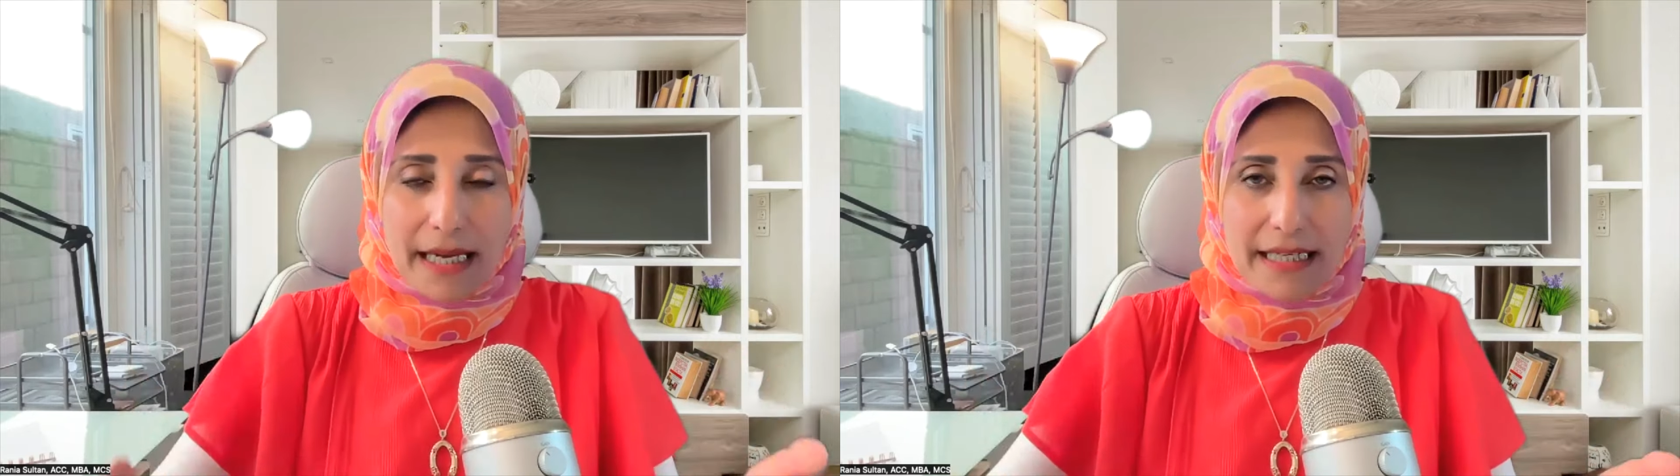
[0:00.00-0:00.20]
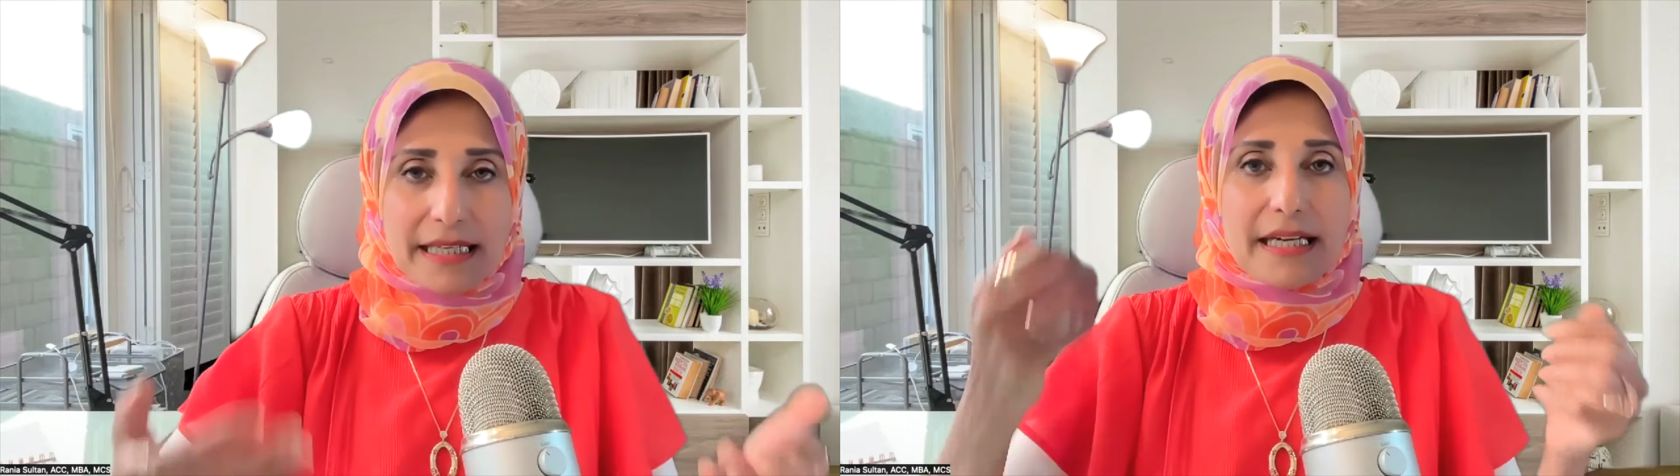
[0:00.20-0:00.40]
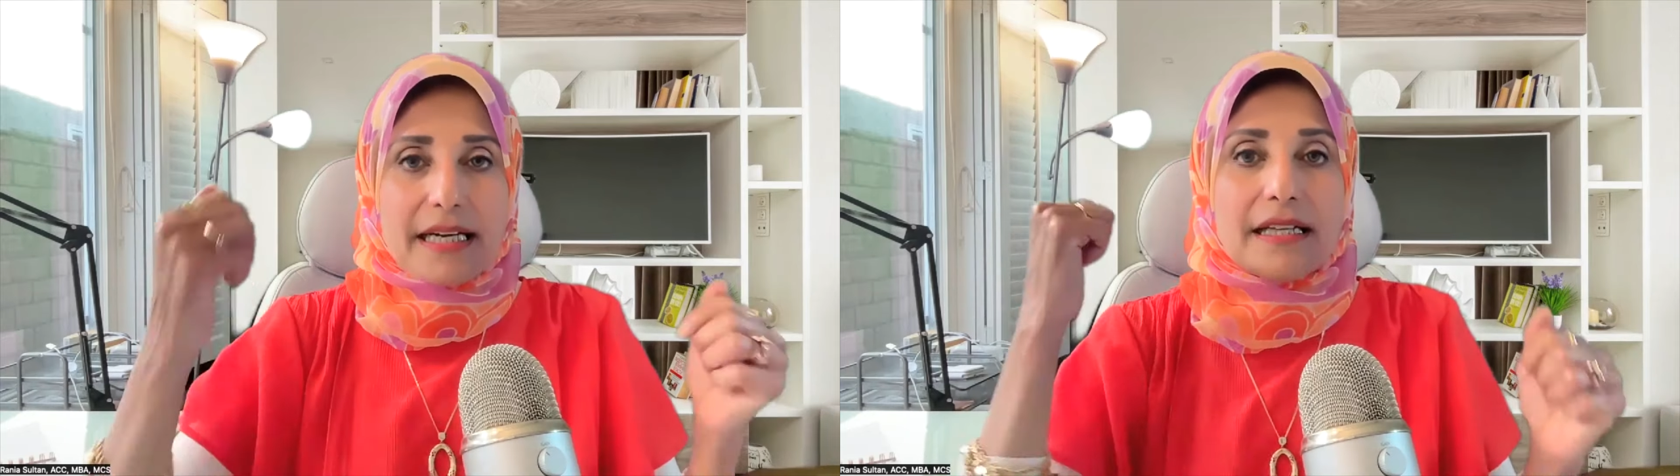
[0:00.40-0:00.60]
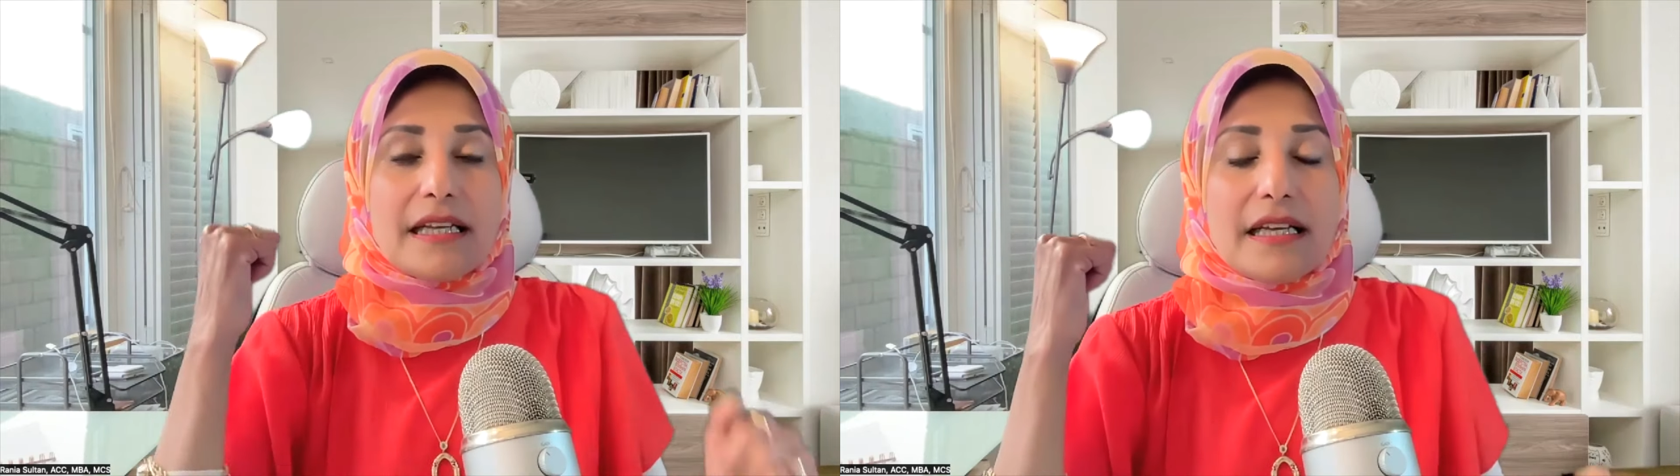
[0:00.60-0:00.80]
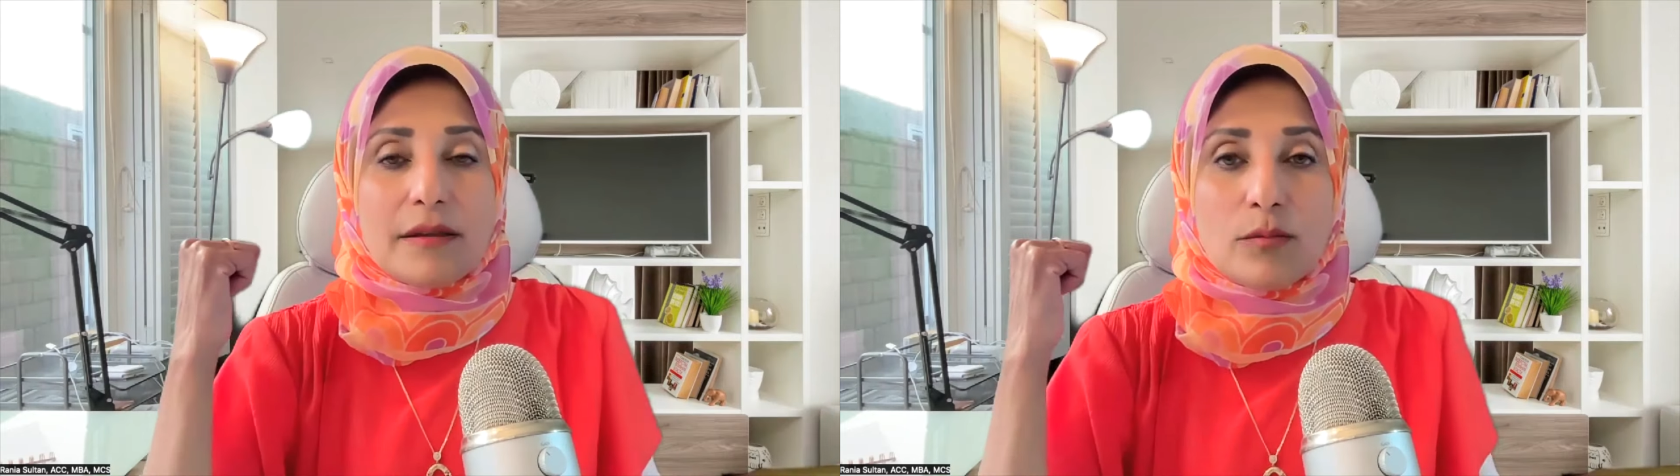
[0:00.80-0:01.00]

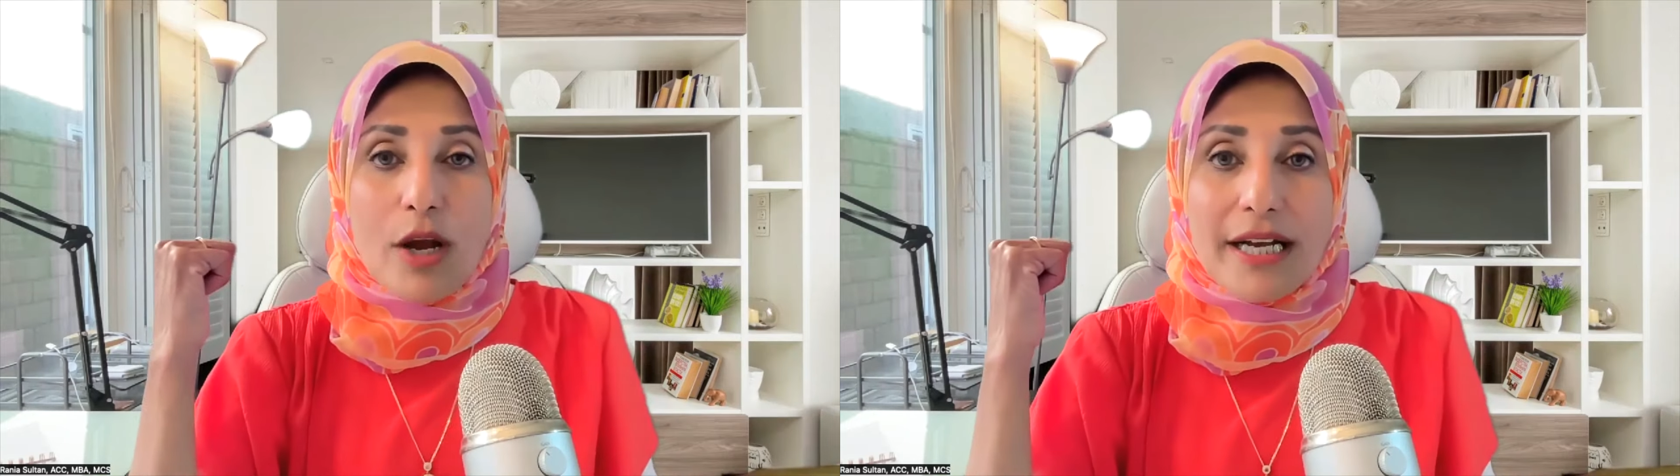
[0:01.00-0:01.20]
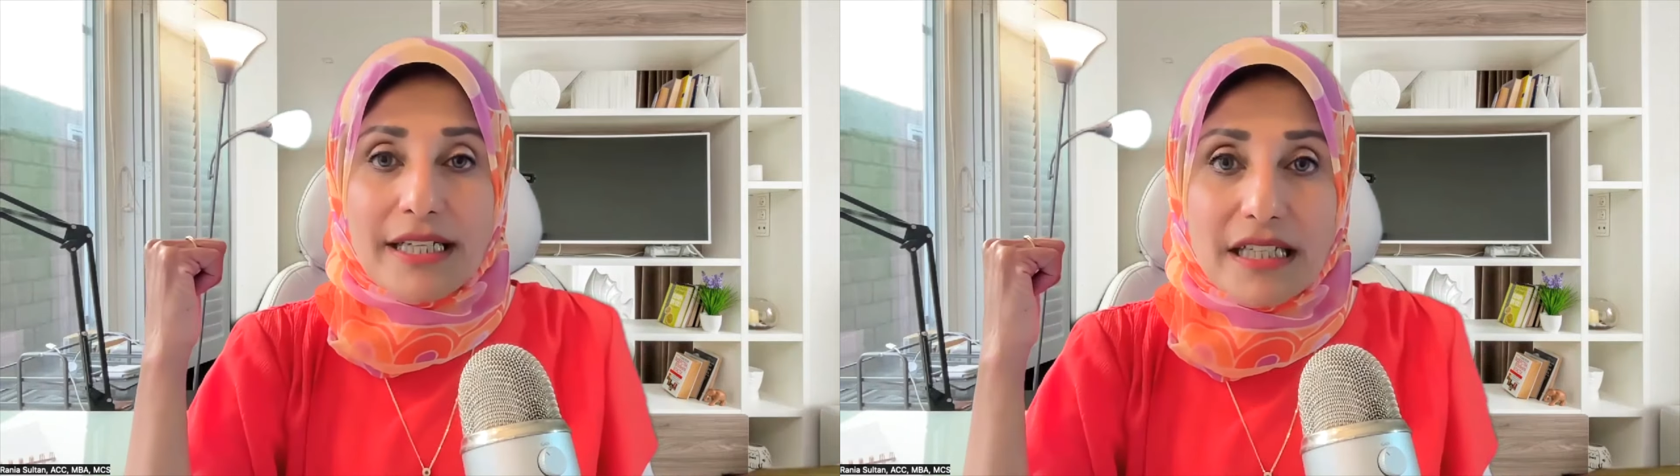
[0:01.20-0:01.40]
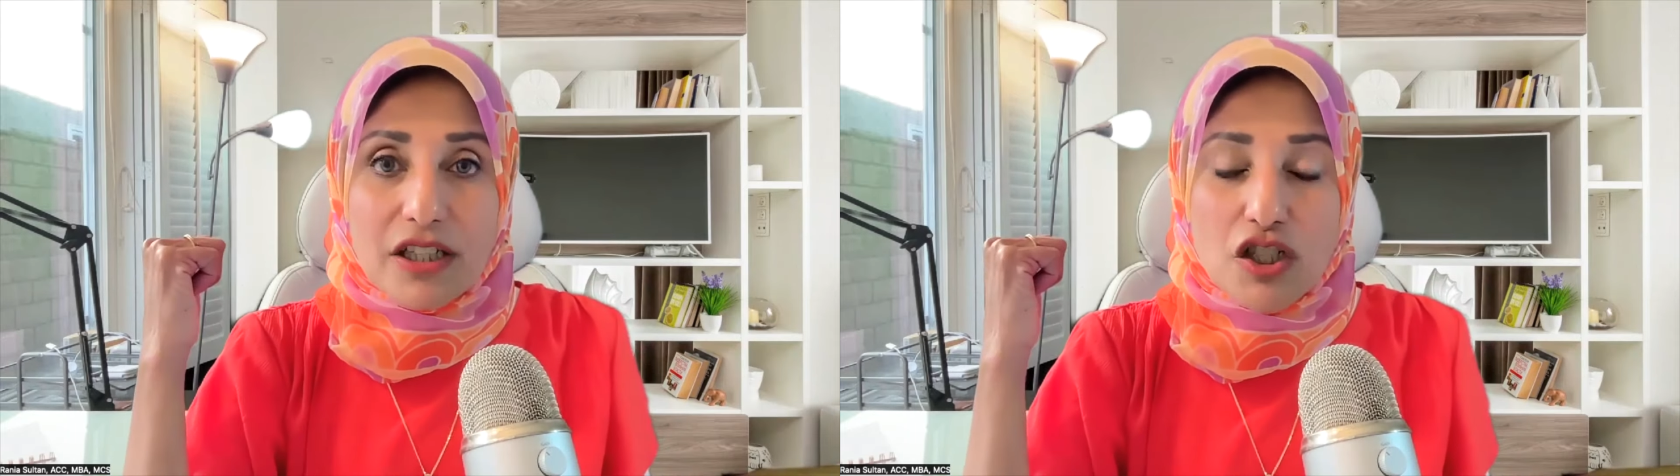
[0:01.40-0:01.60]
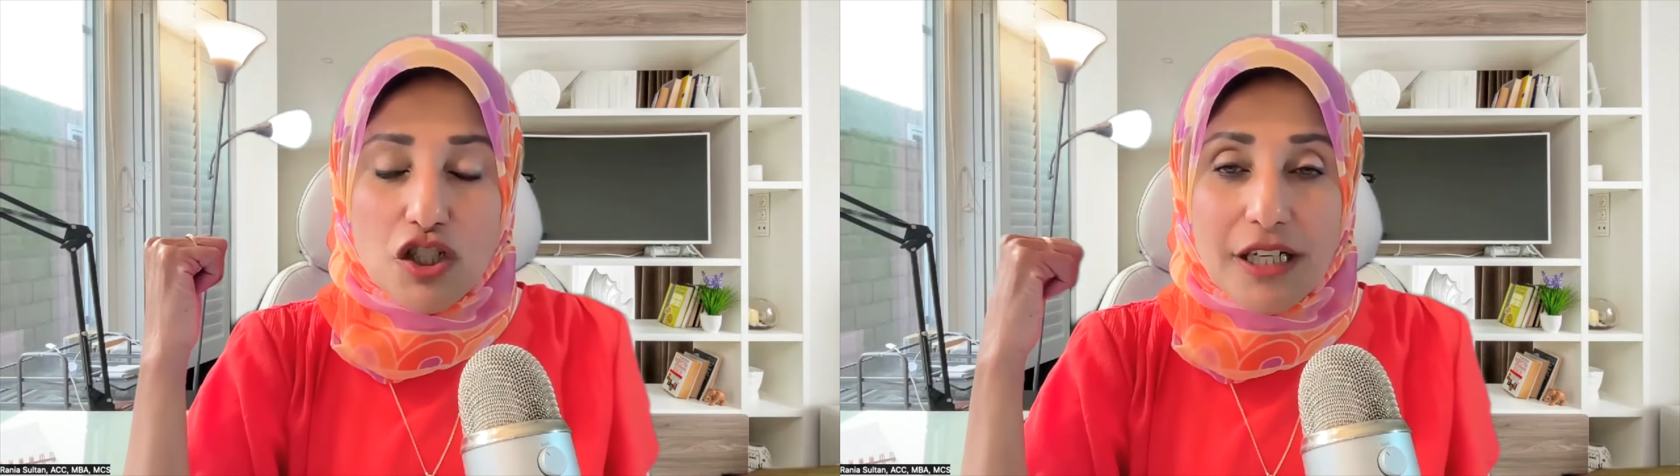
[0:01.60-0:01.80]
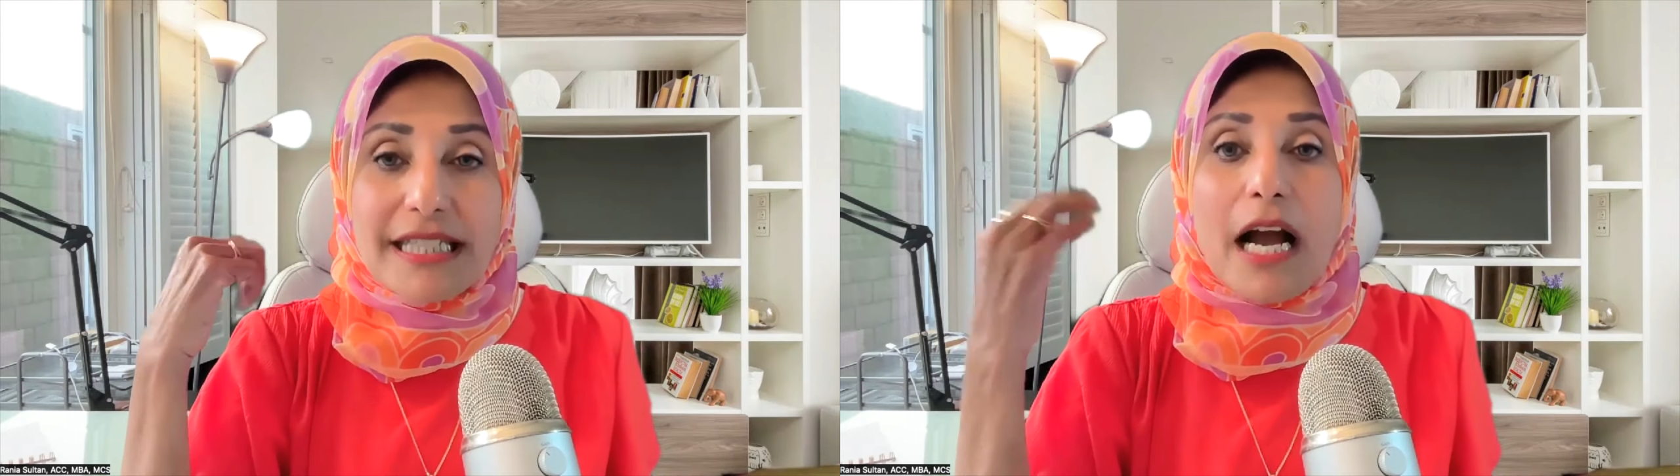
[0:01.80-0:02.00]
المهاجرين غير
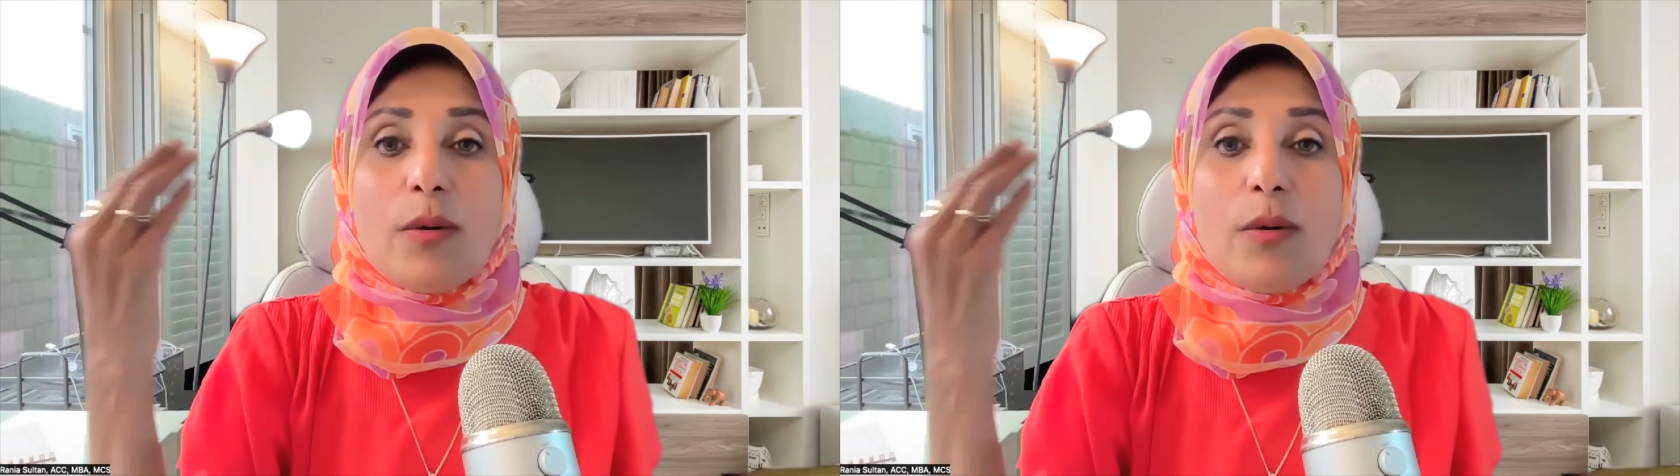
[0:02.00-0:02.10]
الشرعيين